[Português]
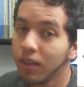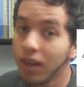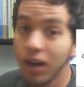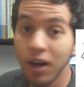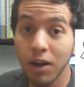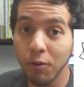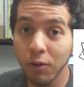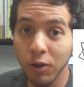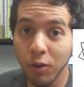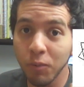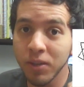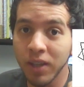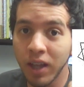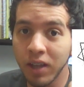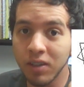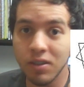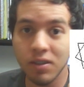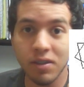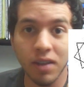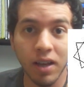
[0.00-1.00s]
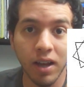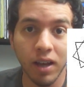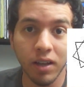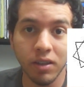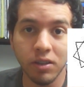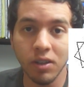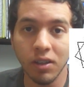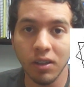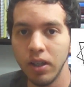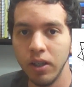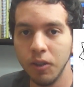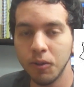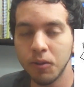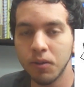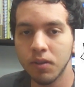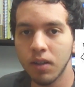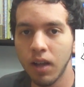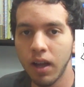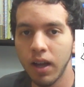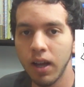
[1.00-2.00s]
Não, Illuminatizete.
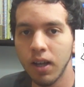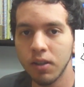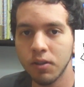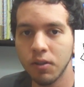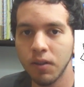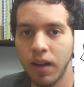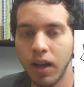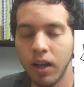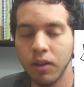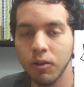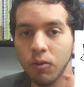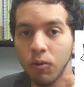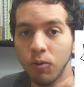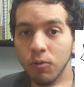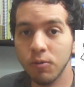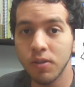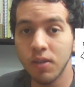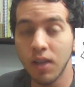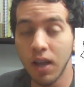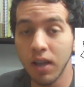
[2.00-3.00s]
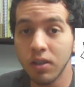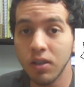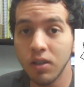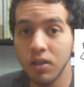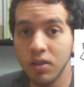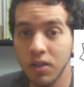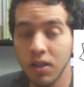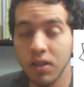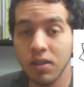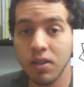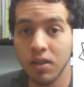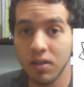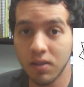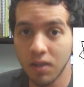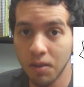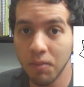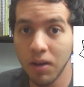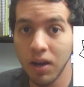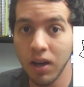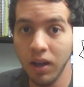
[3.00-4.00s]
Isso está relacionado com os sete dias da
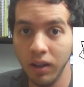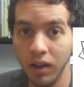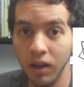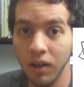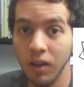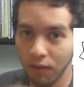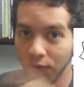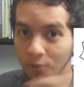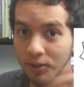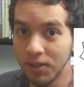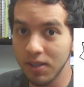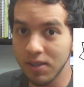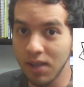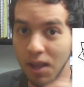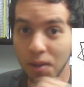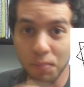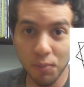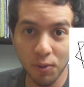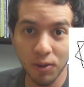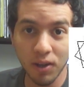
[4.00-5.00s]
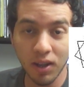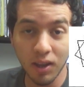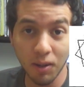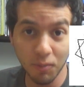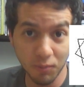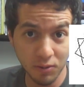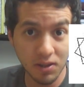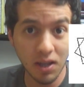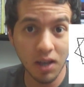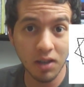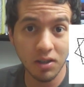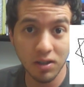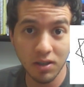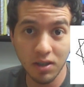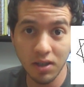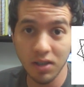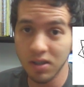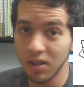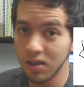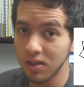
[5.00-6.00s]
semana. Você sabe por que temos sete
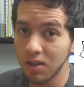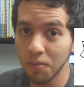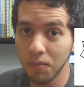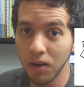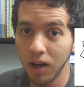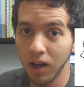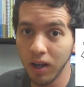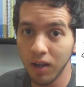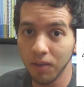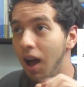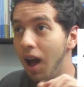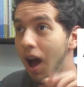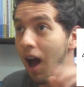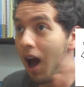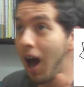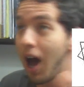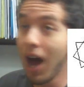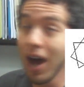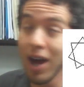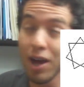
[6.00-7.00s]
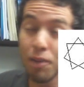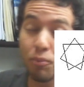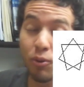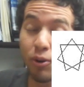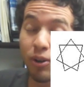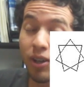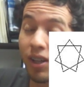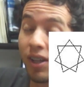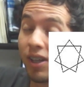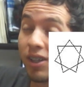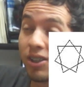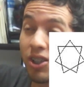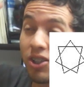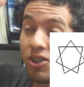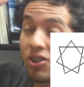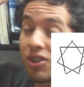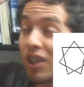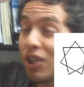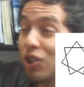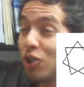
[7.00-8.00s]
dias na semana? Ah, é porque a
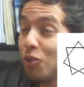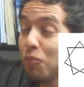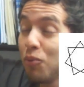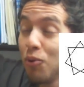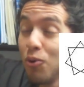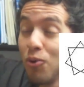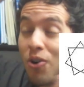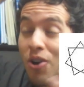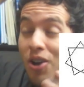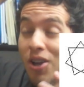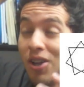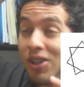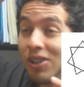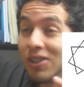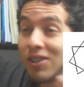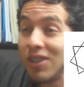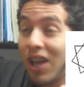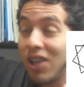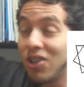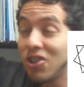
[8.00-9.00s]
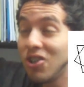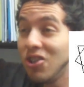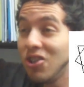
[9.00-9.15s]
gente tem tipo sete